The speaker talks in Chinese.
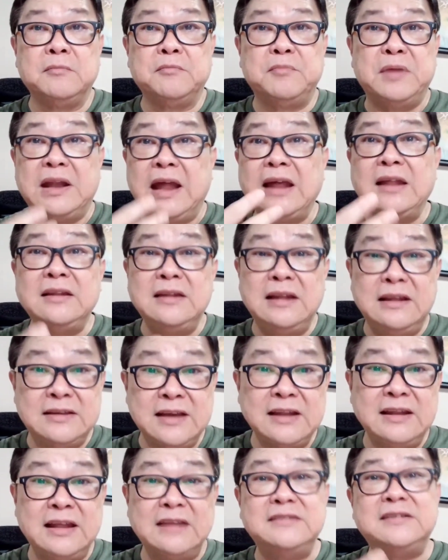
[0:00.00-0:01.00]
本来你
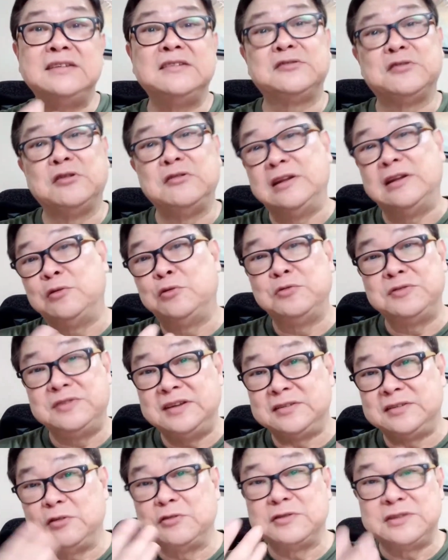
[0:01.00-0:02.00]
在年轻的时候，你的呼
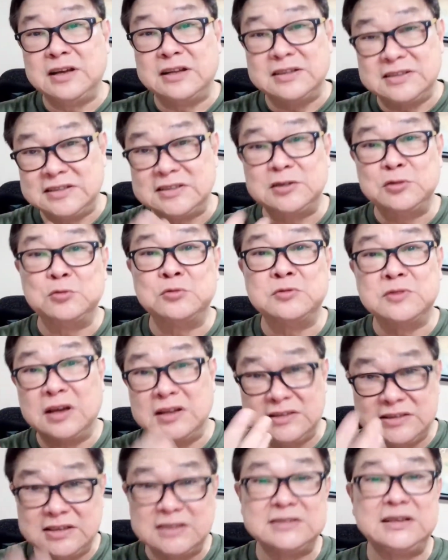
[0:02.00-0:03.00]
吸都是很自如、
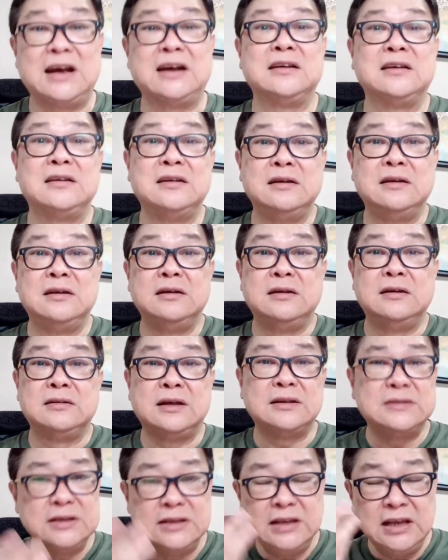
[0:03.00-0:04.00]
很正常。
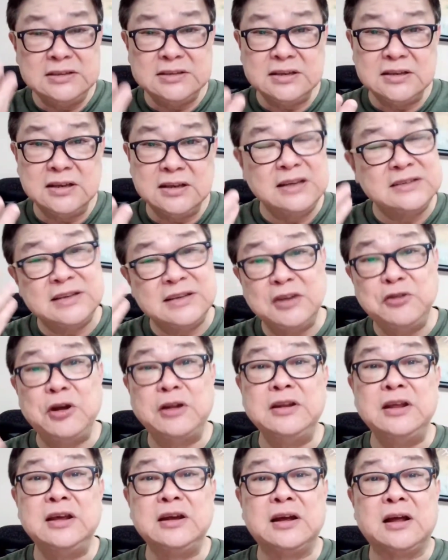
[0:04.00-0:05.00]
但是因这一些
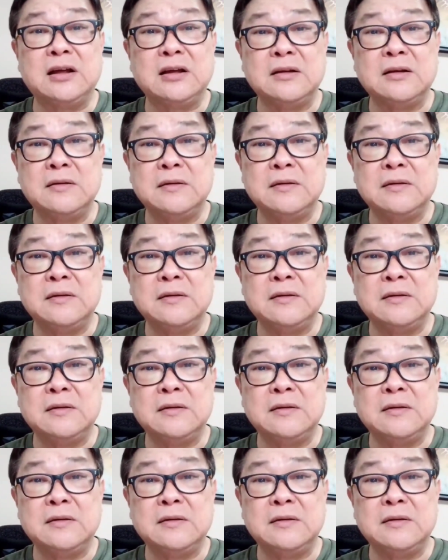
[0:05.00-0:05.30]
原因啊，